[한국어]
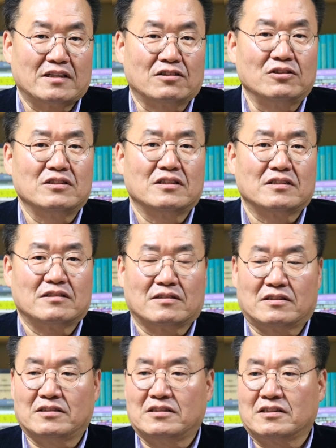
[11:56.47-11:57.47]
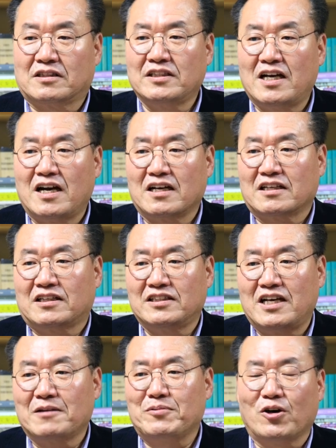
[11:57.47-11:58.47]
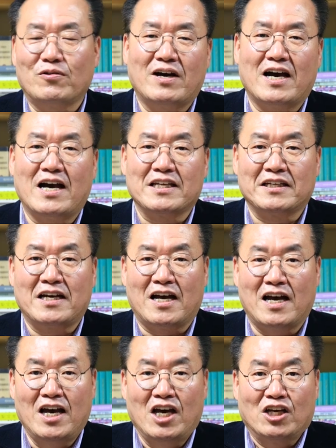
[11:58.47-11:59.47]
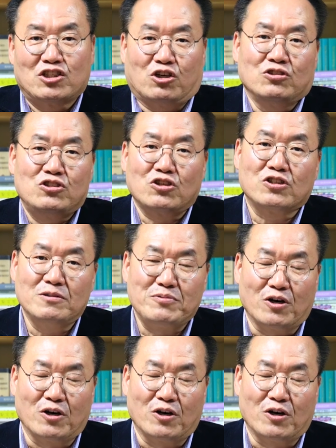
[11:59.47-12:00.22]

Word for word: 그건 그 그냥 그냥 변화가 아니라 전적인